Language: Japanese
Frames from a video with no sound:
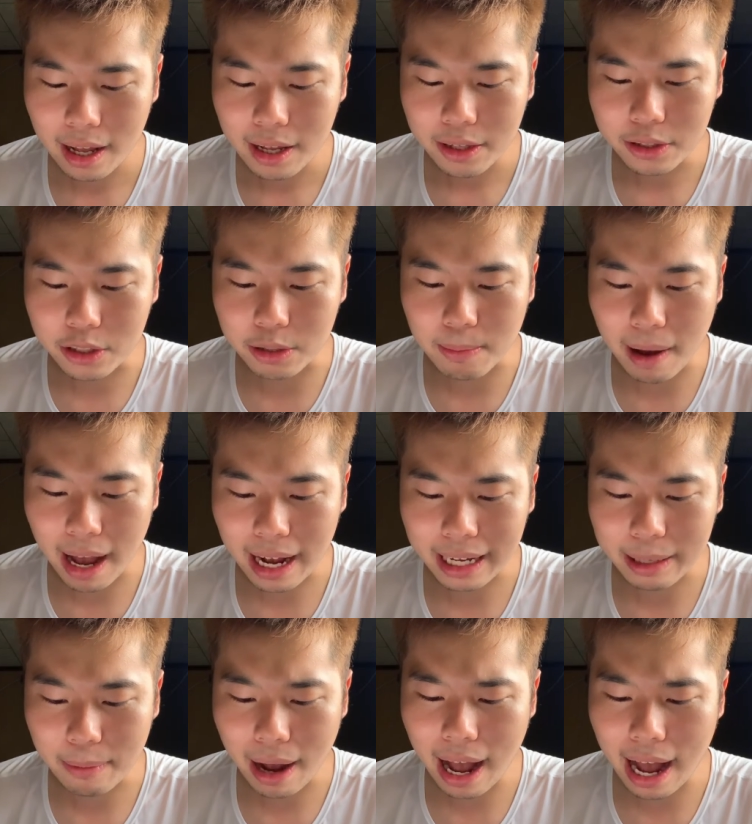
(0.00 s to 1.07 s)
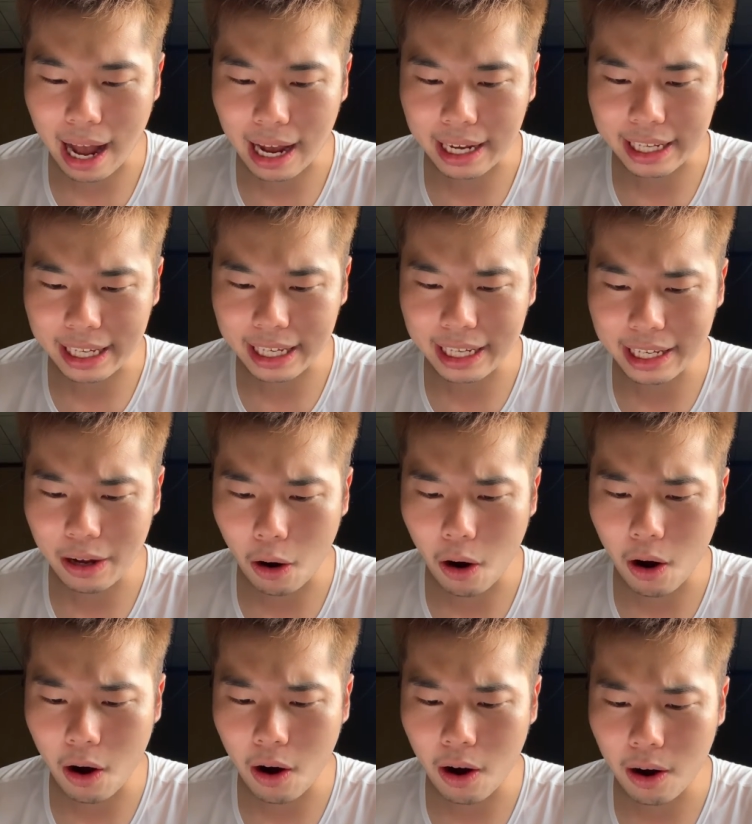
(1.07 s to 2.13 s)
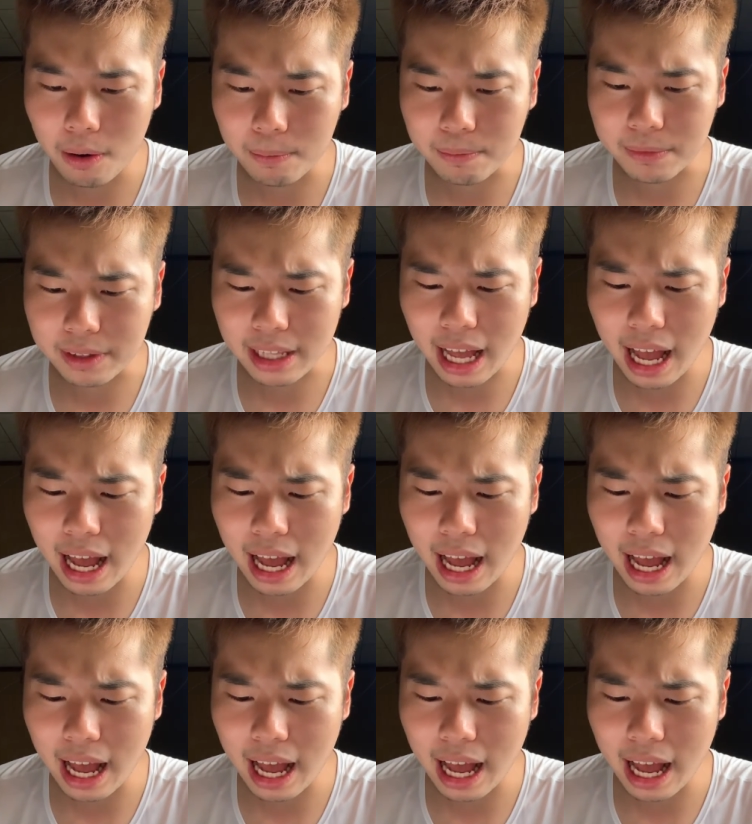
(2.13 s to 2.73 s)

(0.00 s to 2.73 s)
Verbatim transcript: つまりはいい女。